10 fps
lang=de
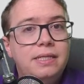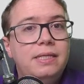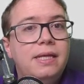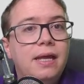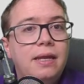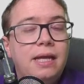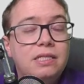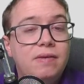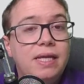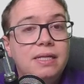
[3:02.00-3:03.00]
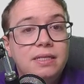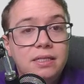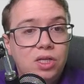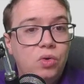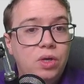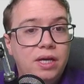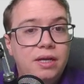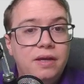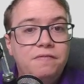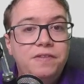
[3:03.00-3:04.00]
die dann an zweiter, dritter oder
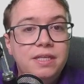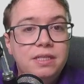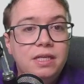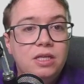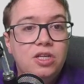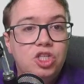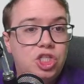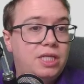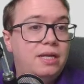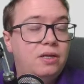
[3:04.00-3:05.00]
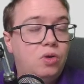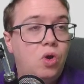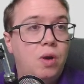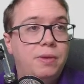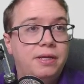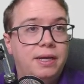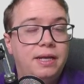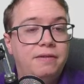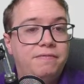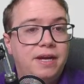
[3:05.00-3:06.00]
vierter Stelle kommen,
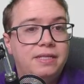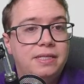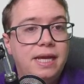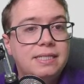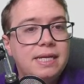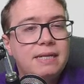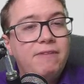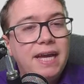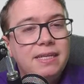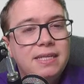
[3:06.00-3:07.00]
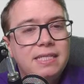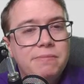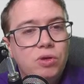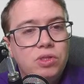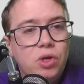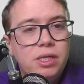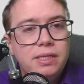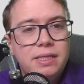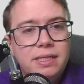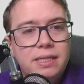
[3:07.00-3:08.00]
relevant. Er sagt weiter, deshalb
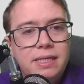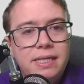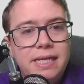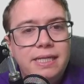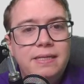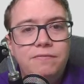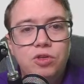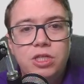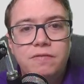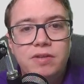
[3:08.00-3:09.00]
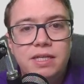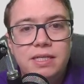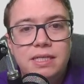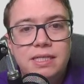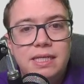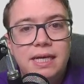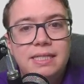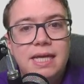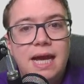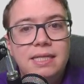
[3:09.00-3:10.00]
sollten nicht die wirtschaftlichen
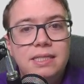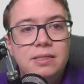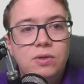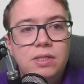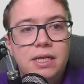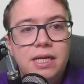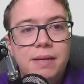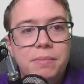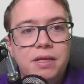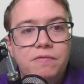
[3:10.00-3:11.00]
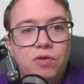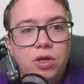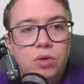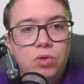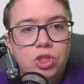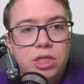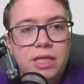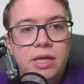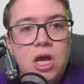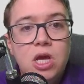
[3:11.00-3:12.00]
Interesse einzelner Unternehmen in den Vordergrund
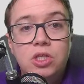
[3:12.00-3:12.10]
stehen,